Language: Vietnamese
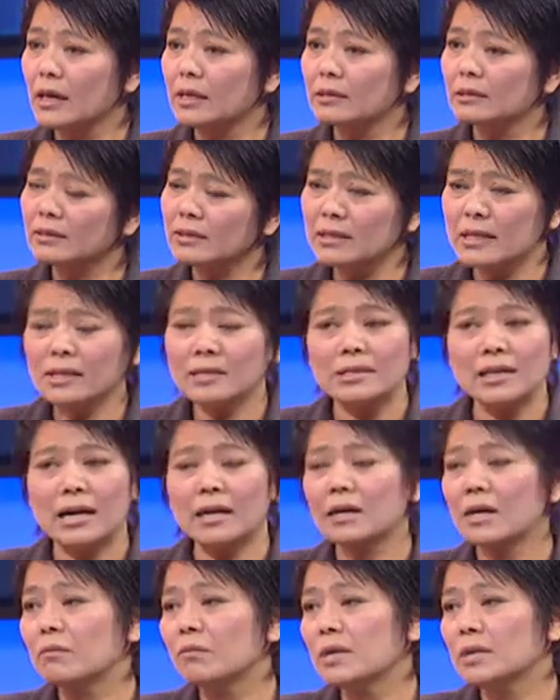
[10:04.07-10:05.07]
thì chắc
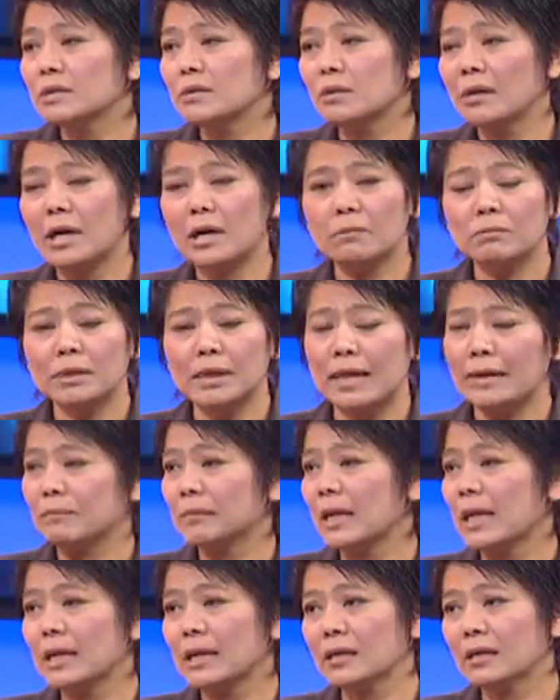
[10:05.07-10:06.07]
chắn là Rachel không
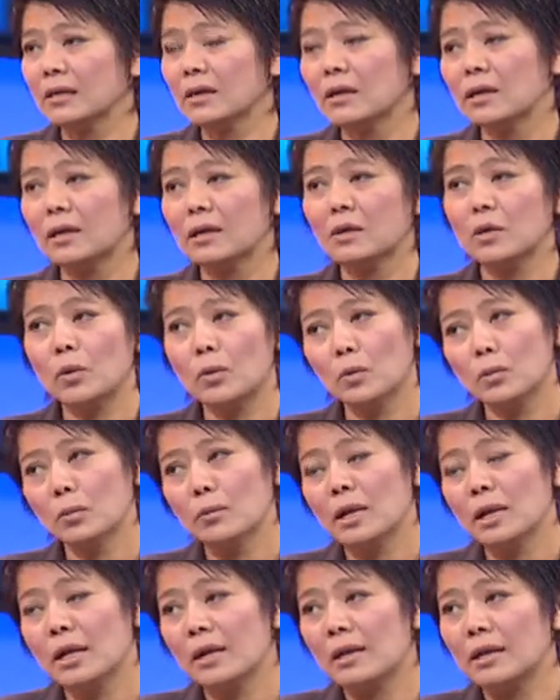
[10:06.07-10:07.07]
cảm thấy cái đó là
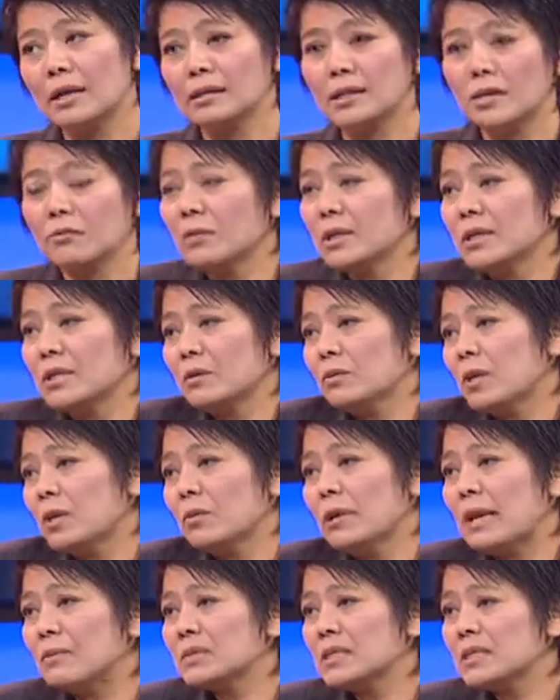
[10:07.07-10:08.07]
đúng. yeah. Tại vì Rachel
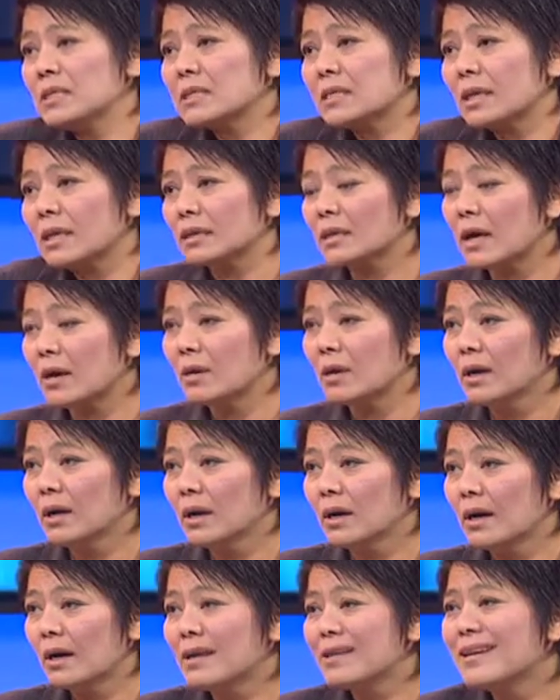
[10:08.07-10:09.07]
đâu làm chính trị đâu.
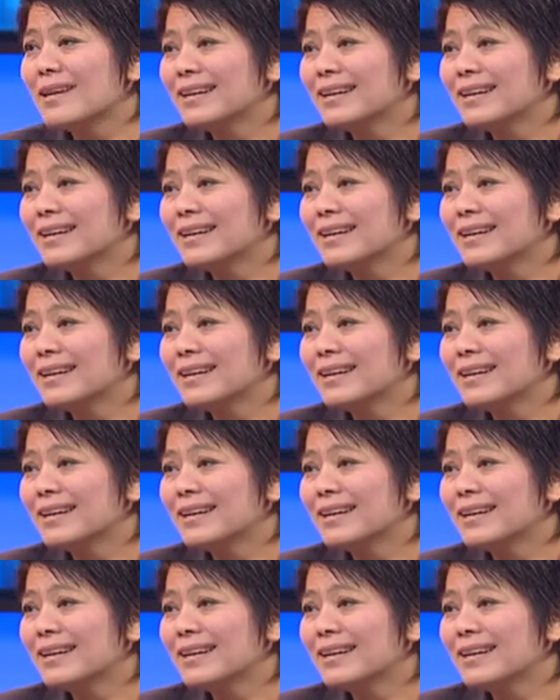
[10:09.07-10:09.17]
yeah.